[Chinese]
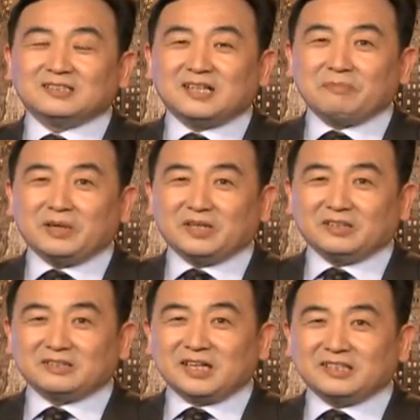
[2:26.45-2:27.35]

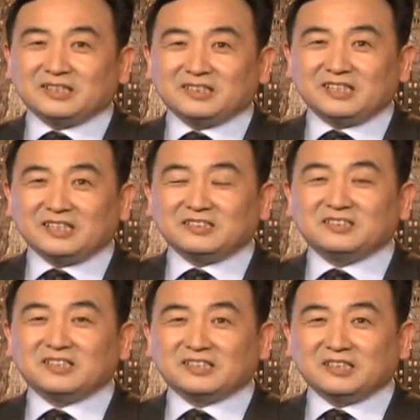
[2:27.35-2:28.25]
在这个电
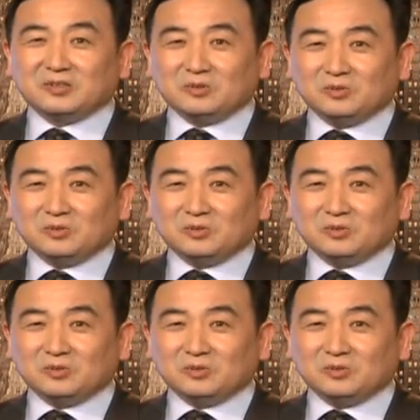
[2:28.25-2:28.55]
视上呢，